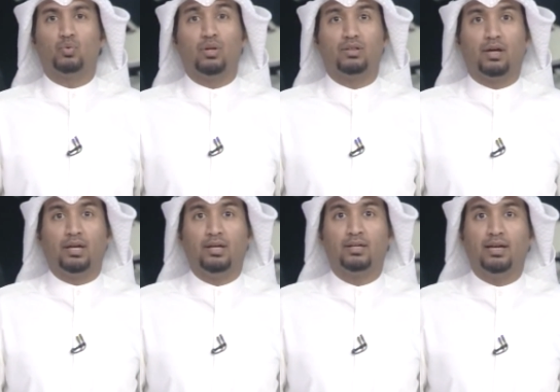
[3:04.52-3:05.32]
طول
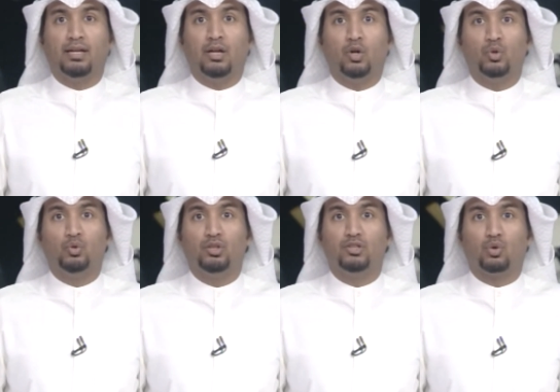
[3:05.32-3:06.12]
الطريق إلى
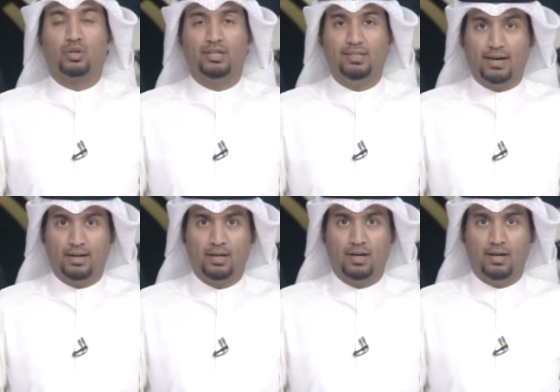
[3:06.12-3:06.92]
الحدود التركية
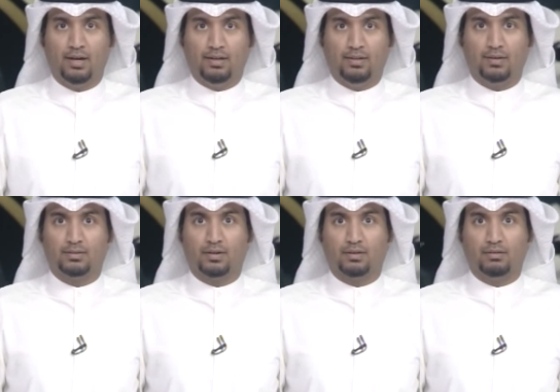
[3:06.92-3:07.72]
إذا
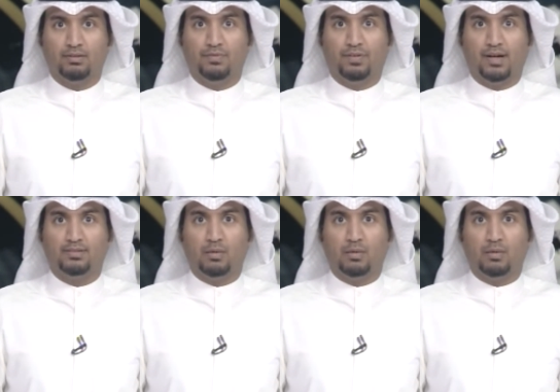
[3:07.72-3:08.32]
اخترقت دفاعات